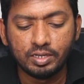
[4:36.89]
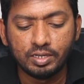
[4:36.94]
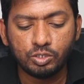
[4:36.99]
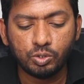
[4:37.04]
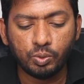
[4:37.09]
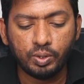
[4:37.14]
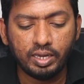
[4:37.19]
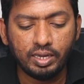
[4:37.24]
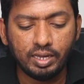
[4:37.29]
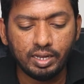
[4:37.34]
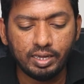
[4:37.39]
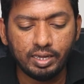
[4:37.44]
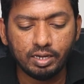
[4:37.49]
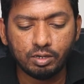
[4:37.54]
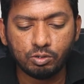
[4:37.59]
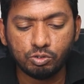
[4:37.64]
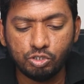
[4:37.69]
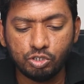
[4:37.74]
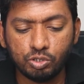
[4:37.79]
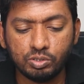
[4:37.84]
ஸோ இங்கே நீங்கள்
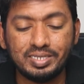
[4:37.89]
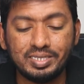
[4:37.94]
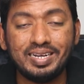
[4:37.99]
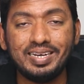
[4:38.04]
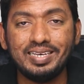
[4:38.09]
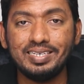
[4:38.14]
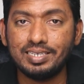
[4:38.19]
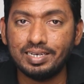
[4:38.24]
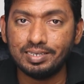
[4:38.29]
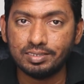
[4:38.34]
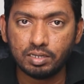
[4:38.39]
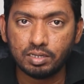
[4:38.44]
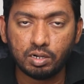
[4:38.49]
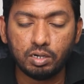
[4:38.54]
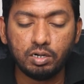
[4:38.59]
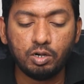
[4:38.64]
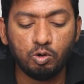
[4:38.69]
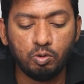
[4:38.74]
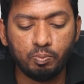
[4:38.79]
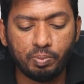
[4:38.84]
கொஞ்சம் செட்டிங்ஸில்
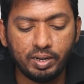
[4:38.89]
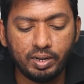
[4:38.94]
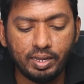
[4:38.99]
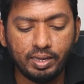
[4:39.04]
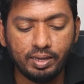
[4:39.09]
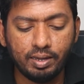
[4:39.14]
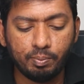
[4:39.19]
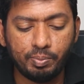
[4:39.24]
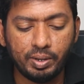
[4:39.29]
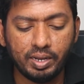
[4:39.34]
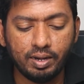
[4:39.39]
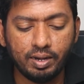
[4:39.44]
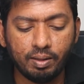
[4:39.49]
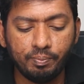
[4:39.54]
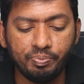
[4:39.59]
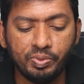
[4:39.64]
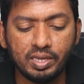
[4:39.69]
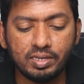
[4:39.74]
ஸ்க்ரால் டவுன் பண்ணீங்க அப்படின்னா